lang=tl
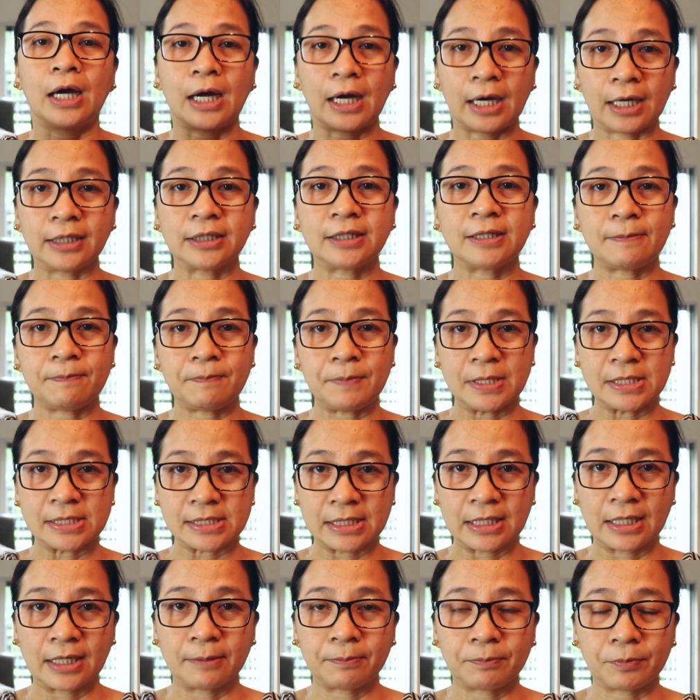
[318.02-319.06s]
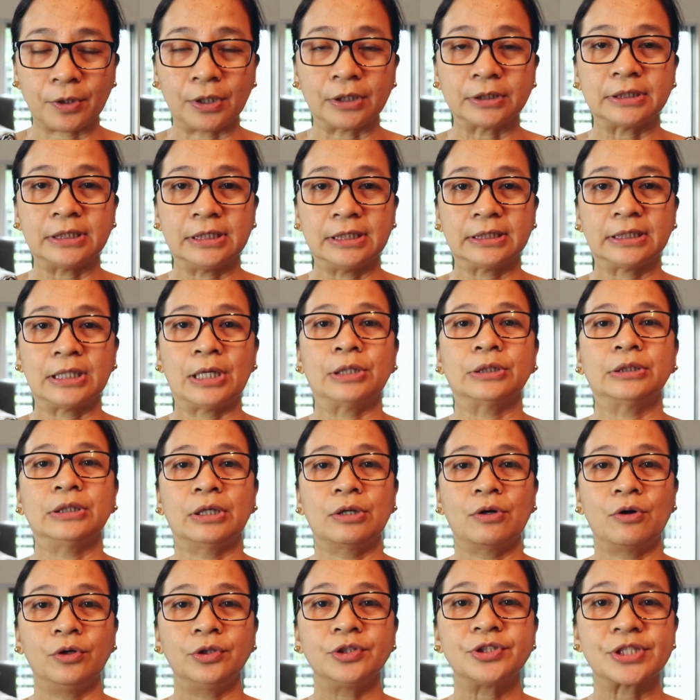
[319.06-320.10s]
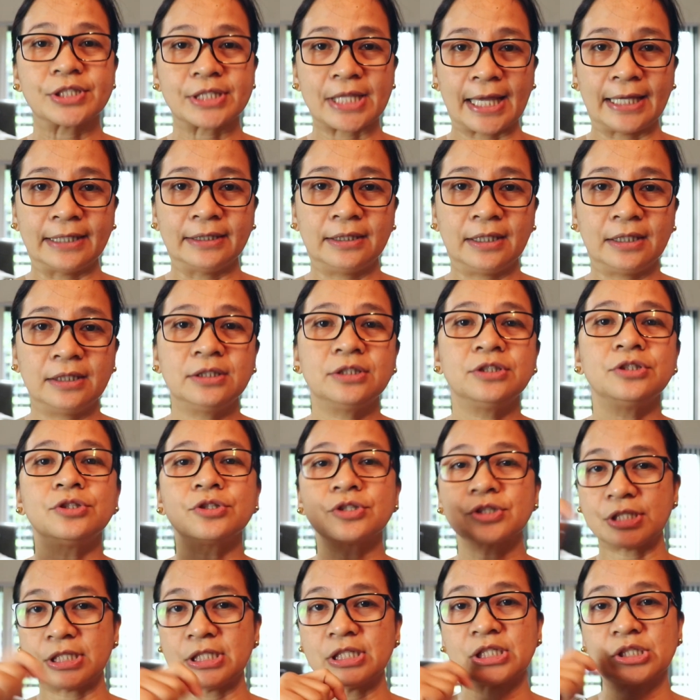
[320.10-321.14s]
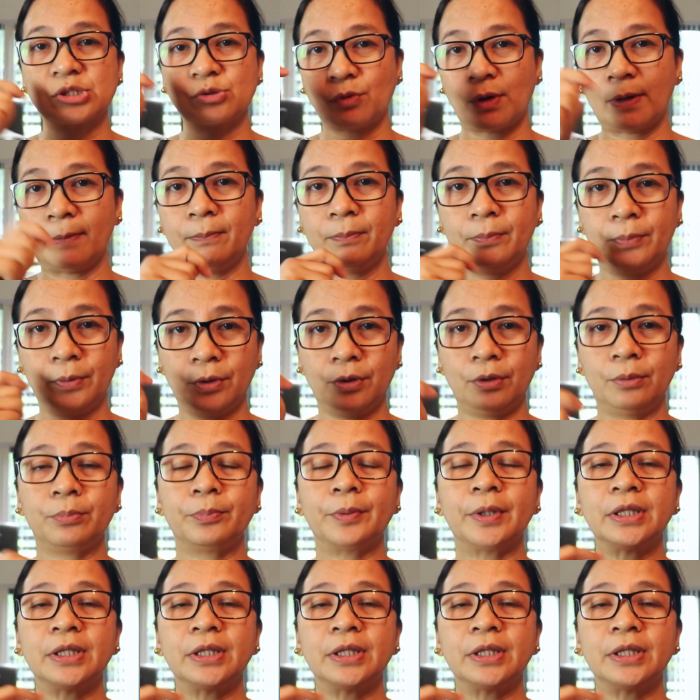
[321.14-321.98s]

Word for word: RT-PCR po ang tinatawag na gold standard, yung sinaswab po,